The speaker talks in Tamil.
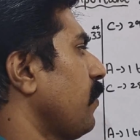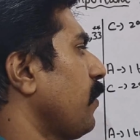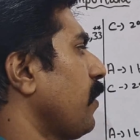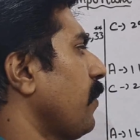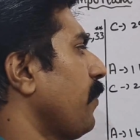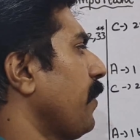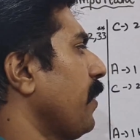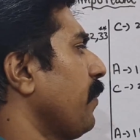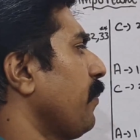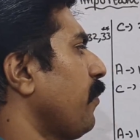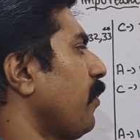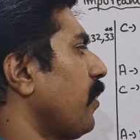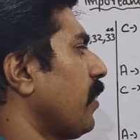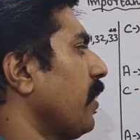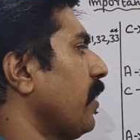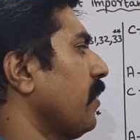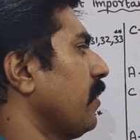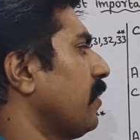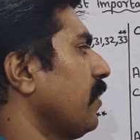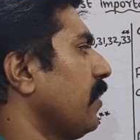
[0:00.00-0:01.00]
ரொம்ப ரொம்ப
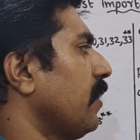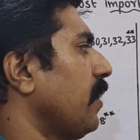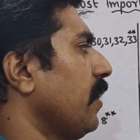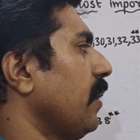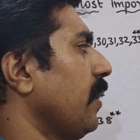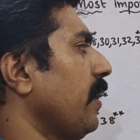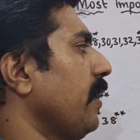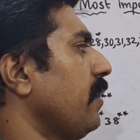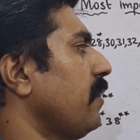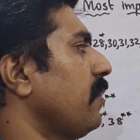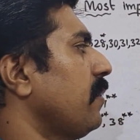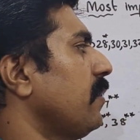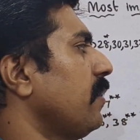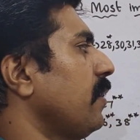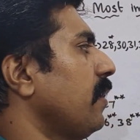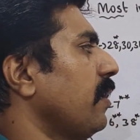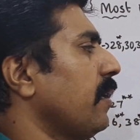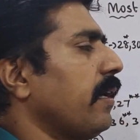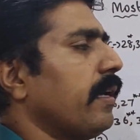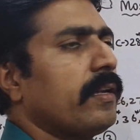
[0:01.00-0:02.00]
இம்பார்ட்டன்ட் தேர்ட்டி எயிட்
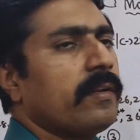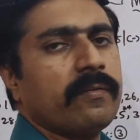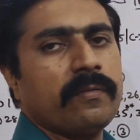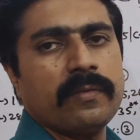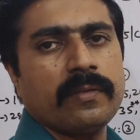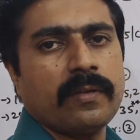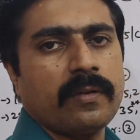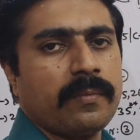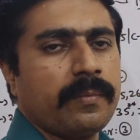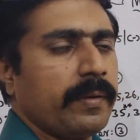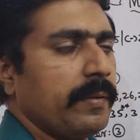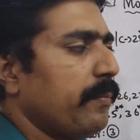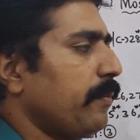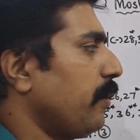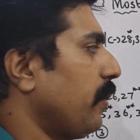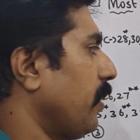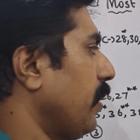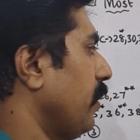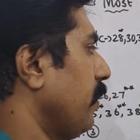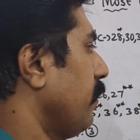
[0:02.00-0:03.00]
தேர்ட்டி நைனும் வந்து ரொம்ப
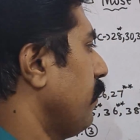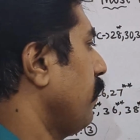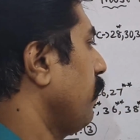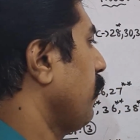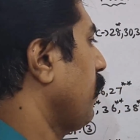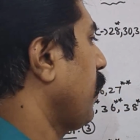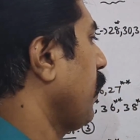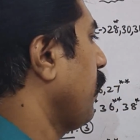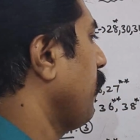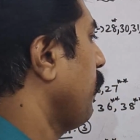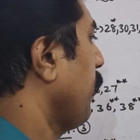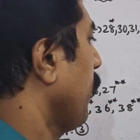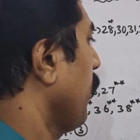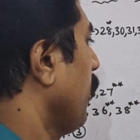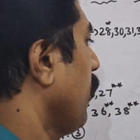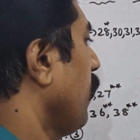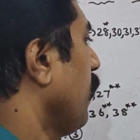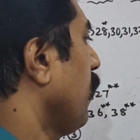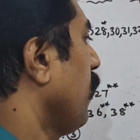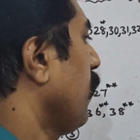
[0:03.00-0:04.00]
இம்பார்ட்டன்ட் ஓகே
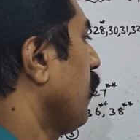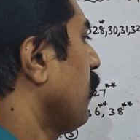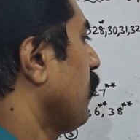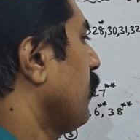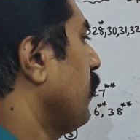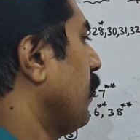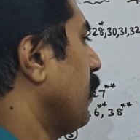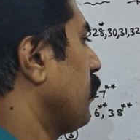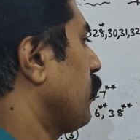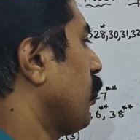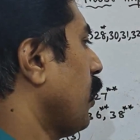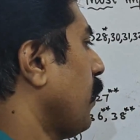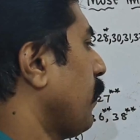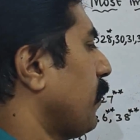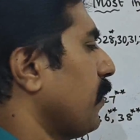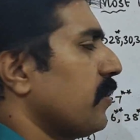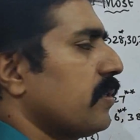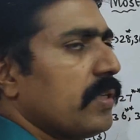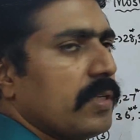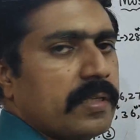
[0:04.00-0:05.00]
தென்
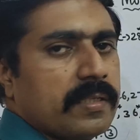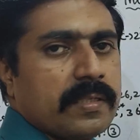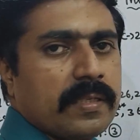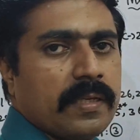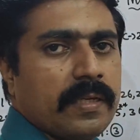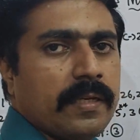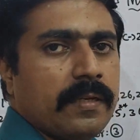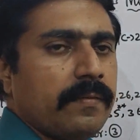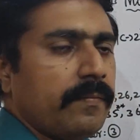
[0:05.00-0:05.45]
சாப்டர் சிக்ஸ்